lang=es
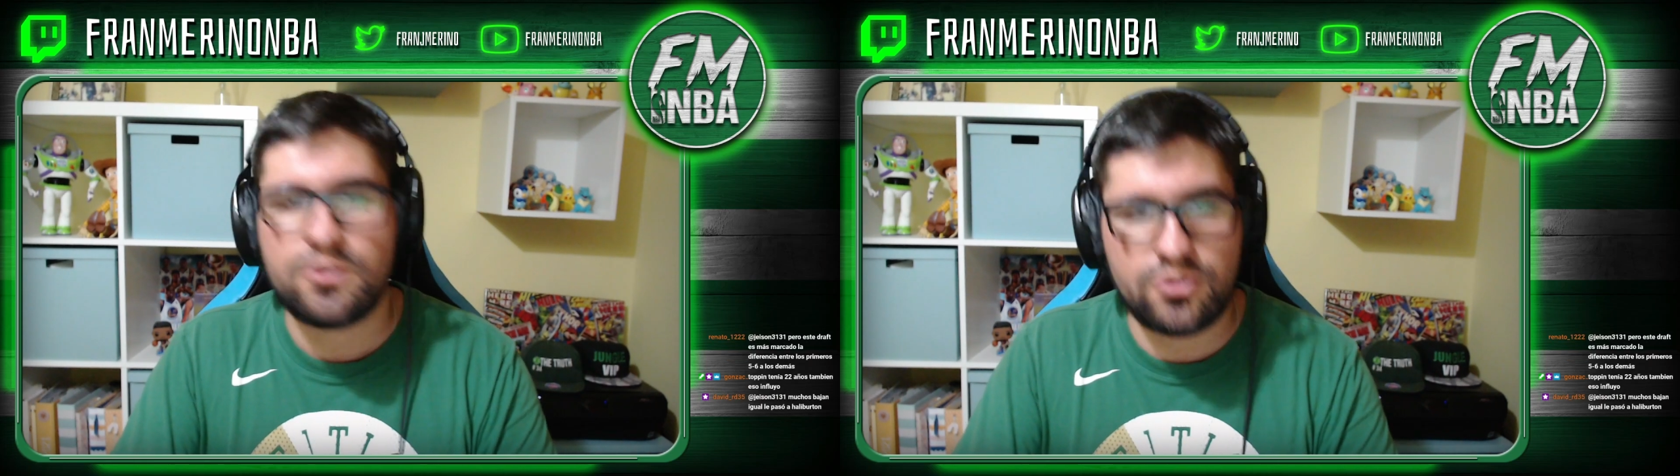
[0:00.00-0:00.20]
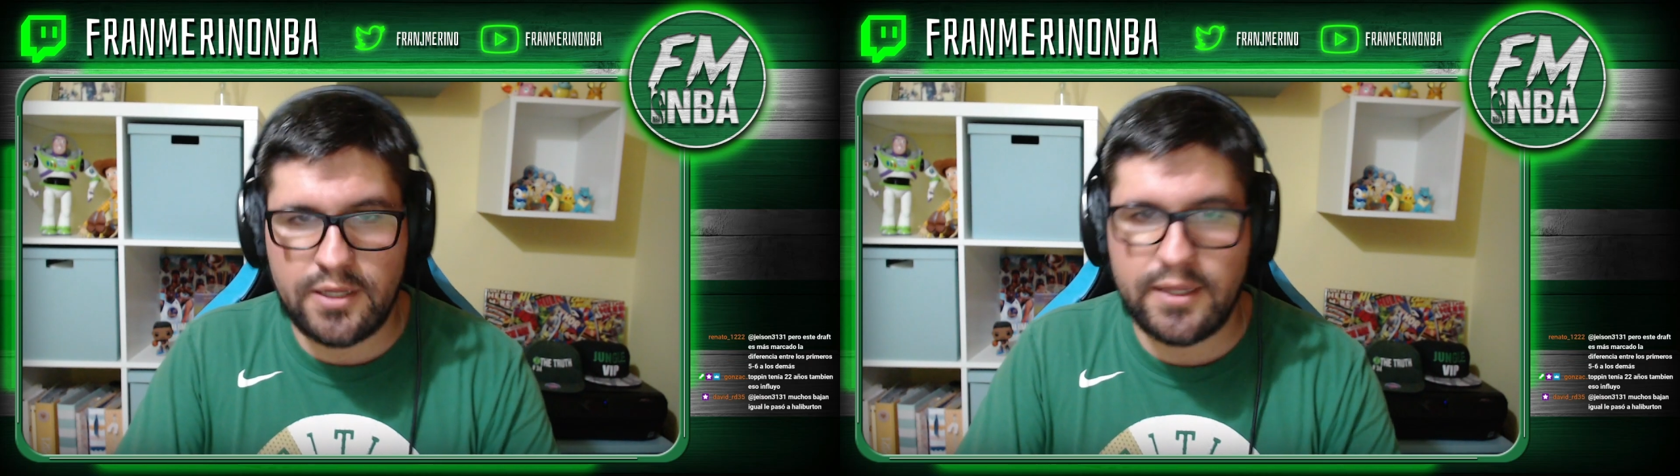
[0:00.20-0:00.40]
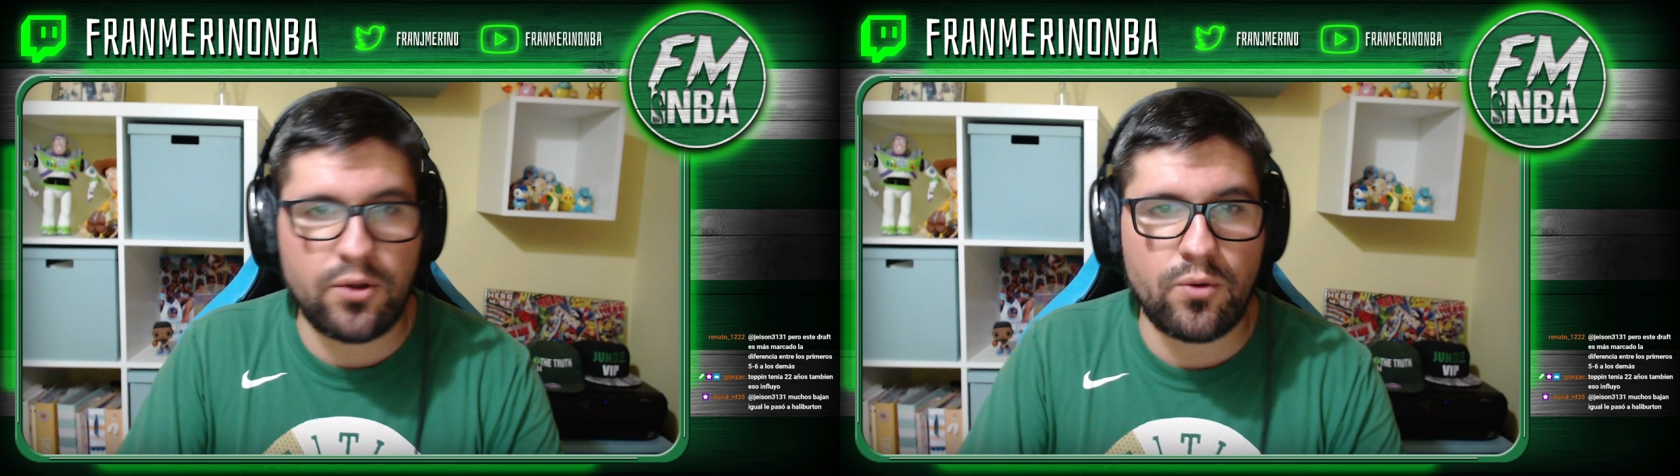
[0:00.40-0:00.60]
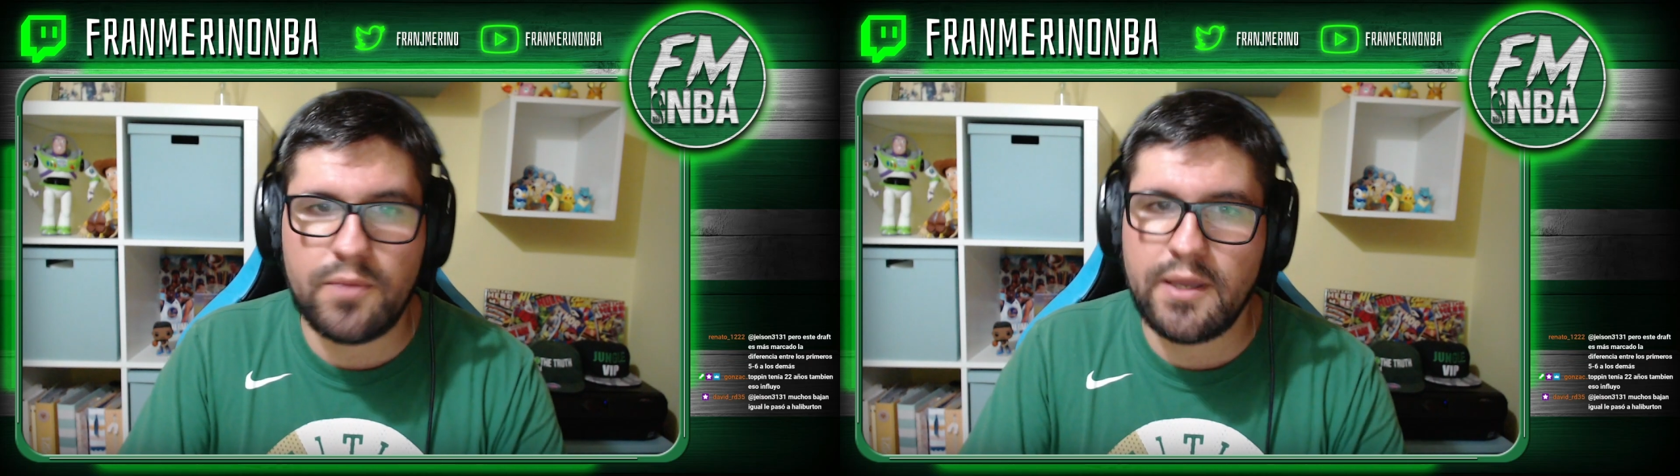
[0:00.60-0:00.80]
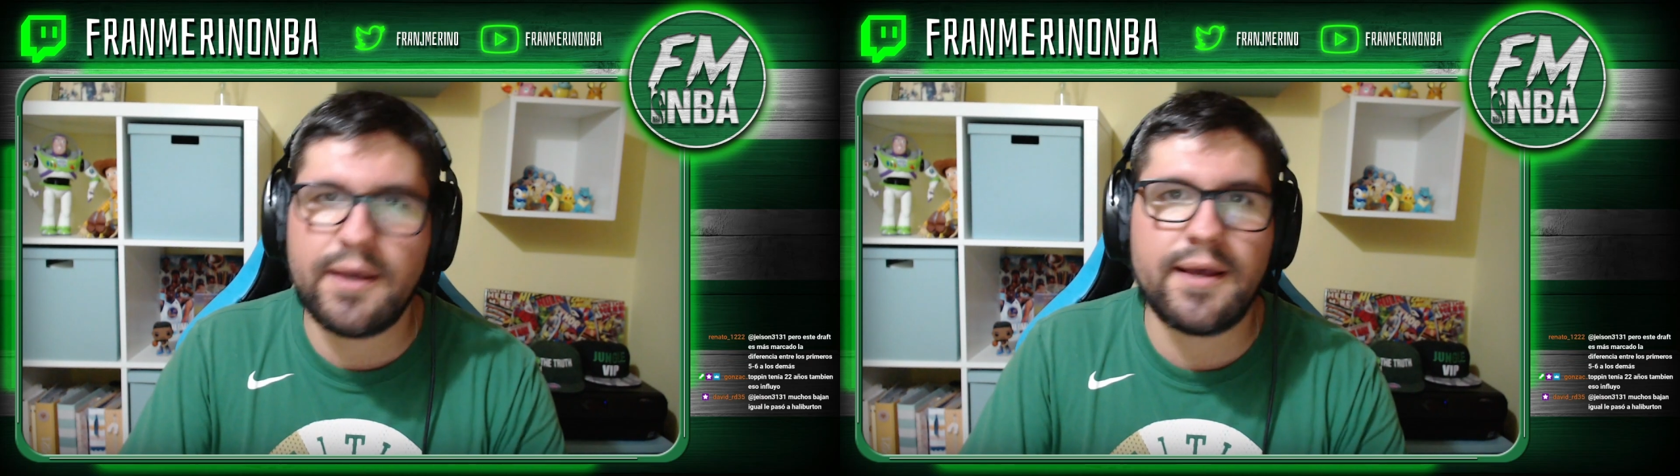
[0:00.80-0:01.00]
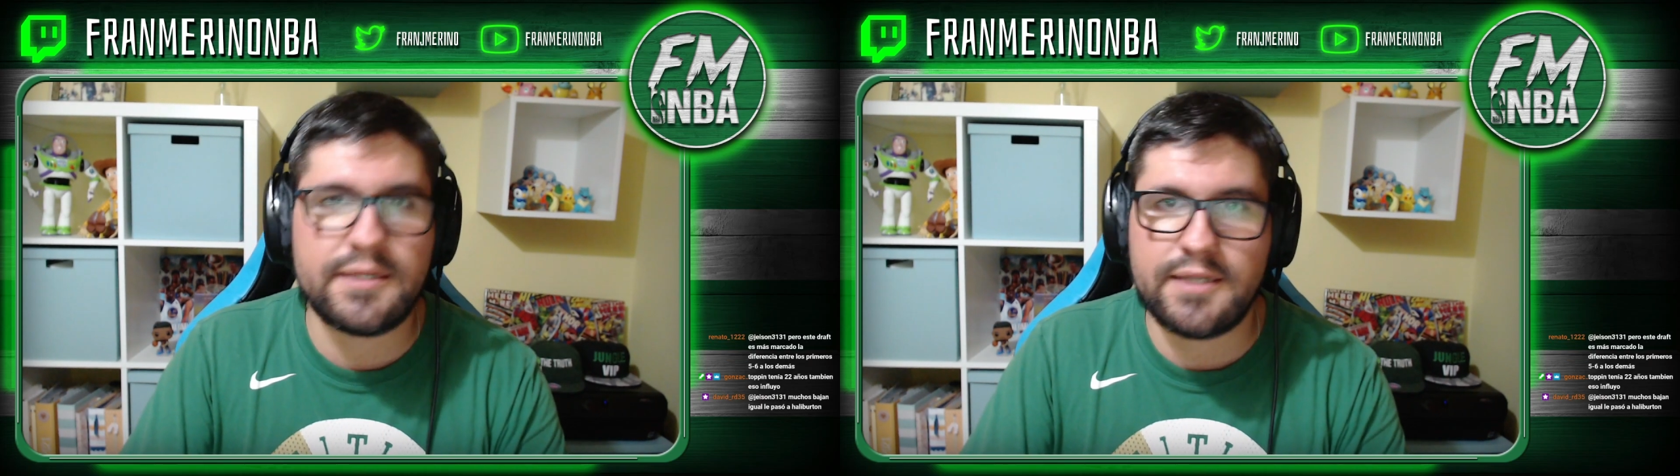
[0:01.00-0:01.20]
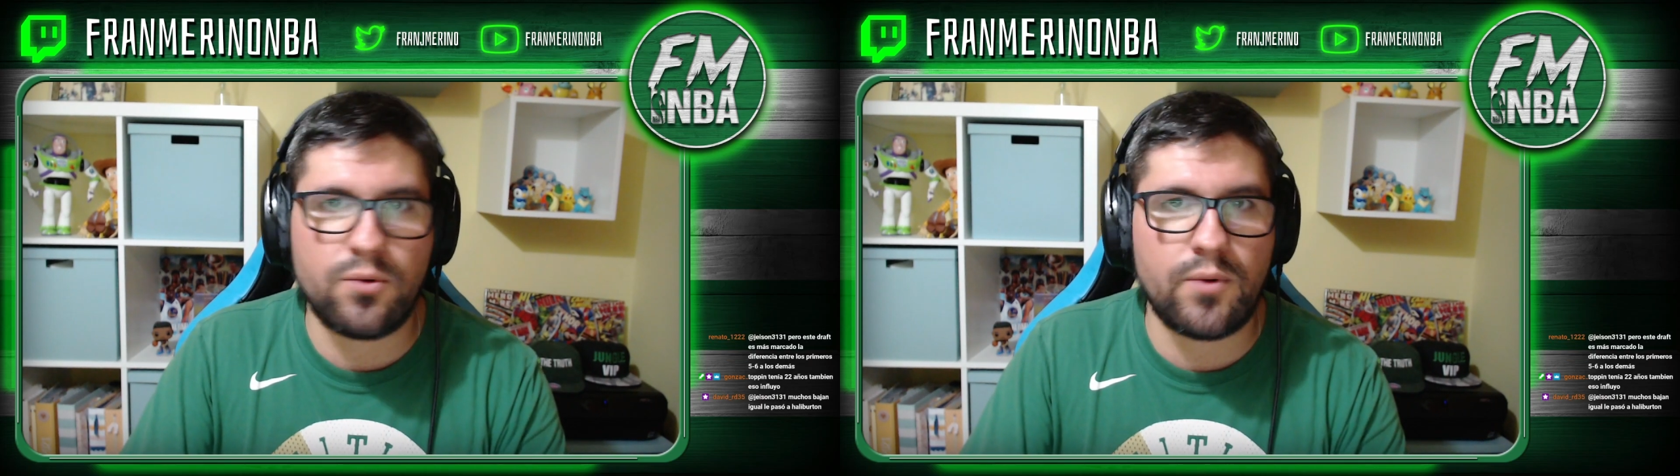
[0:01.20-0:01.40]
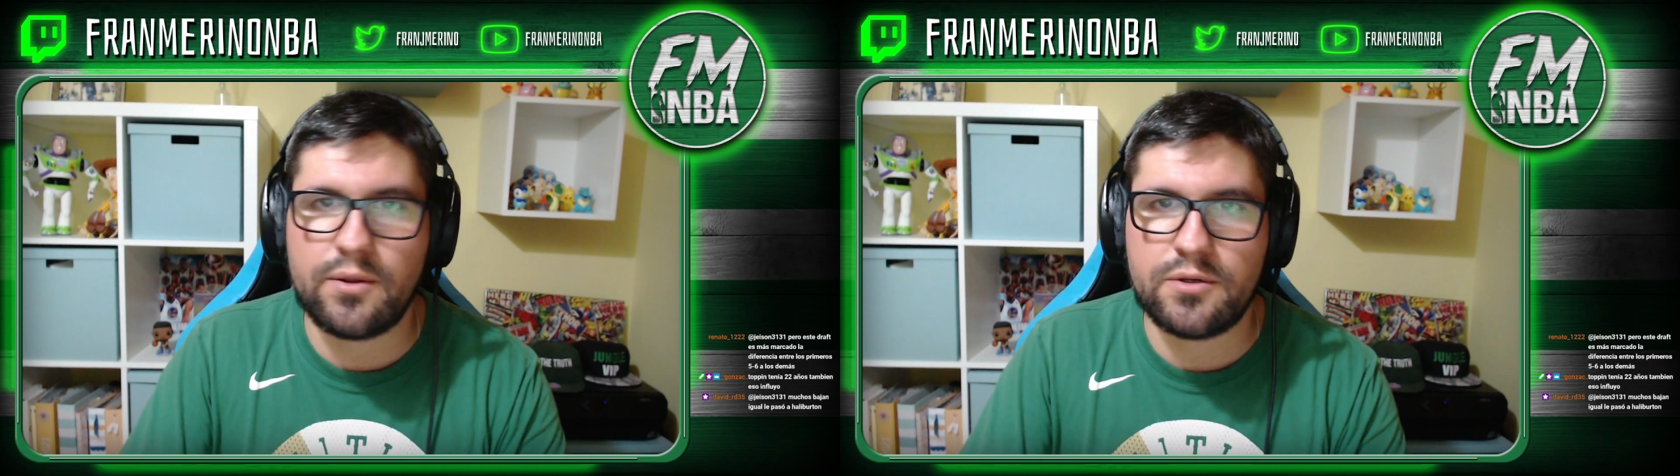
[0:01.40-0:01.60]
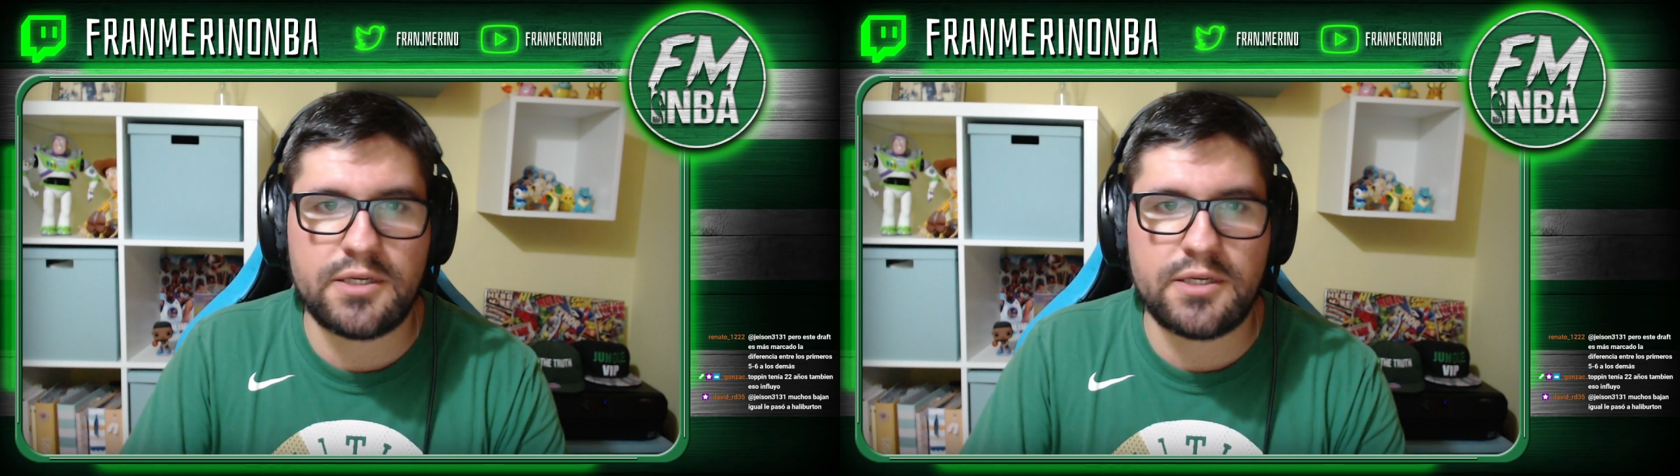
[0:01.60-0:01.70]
Jonathan Kuminga es el jugador,